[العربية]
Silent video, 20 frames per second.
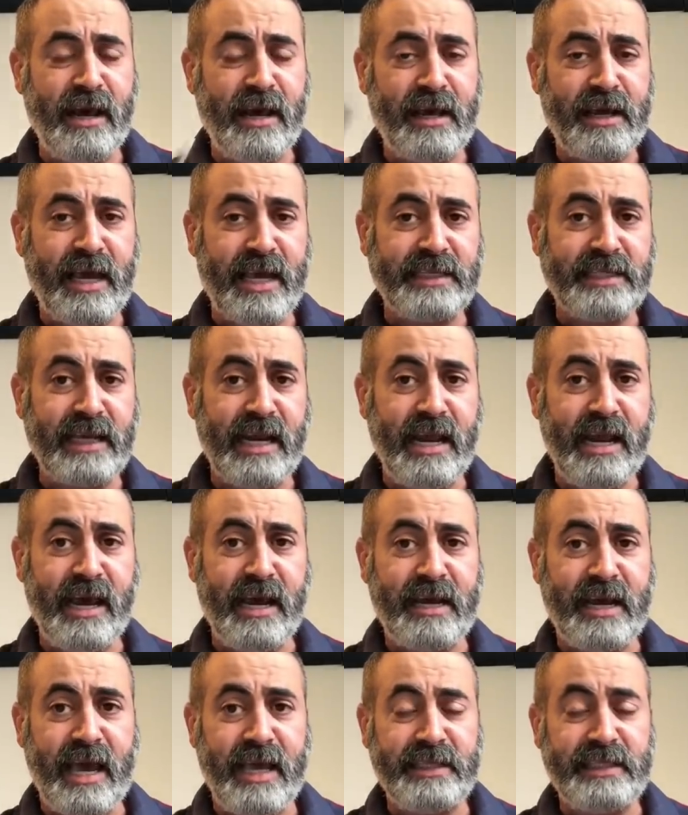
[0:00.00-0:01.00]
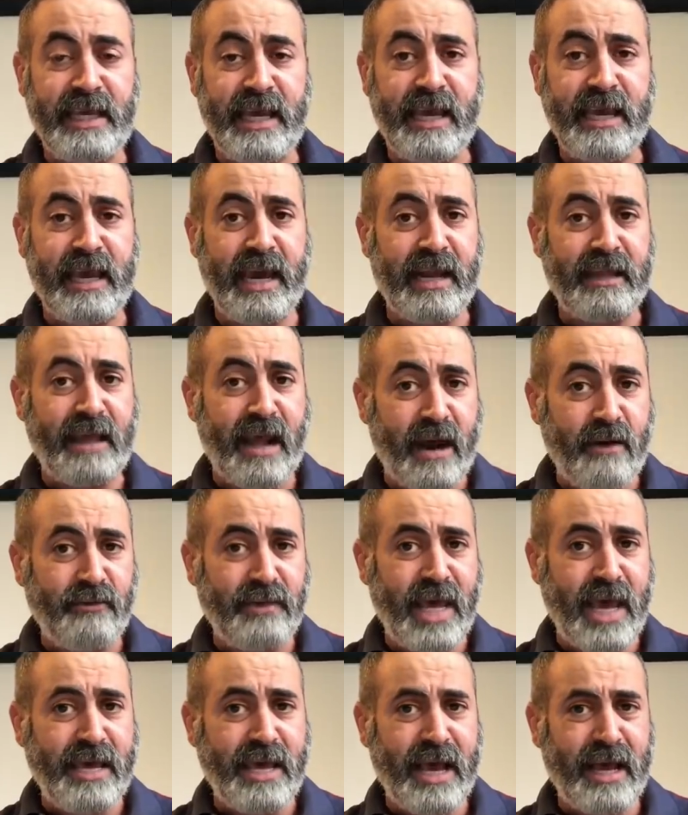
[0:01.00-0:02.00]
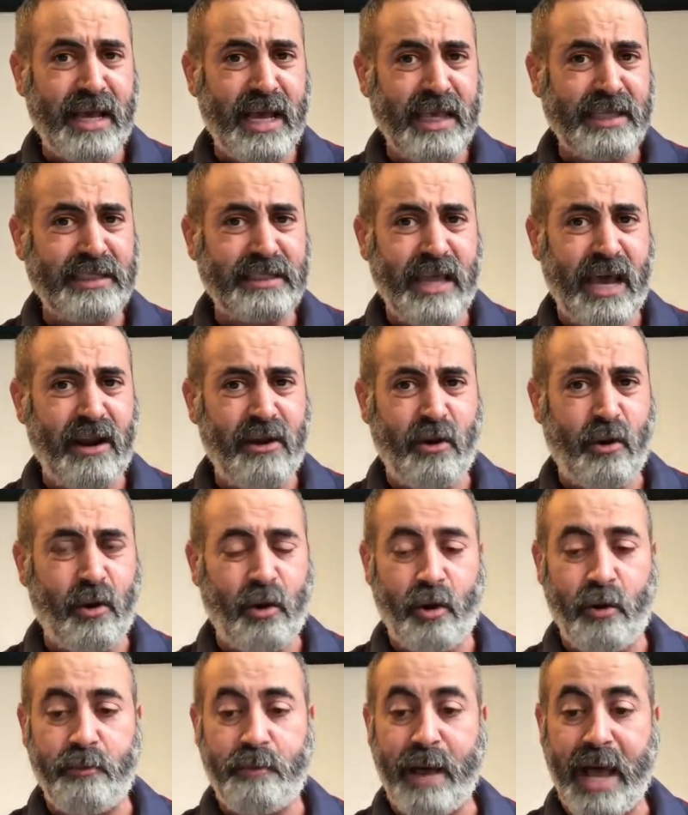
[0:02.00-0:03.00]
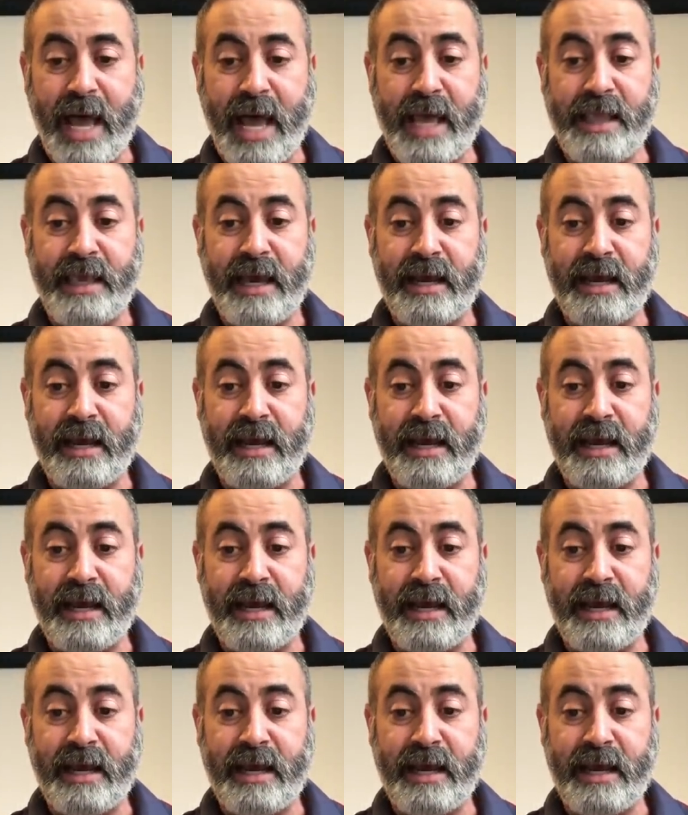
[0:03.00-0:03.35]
كاس كاس انجلترا ودايه كاس تاع الاوروبا هذاك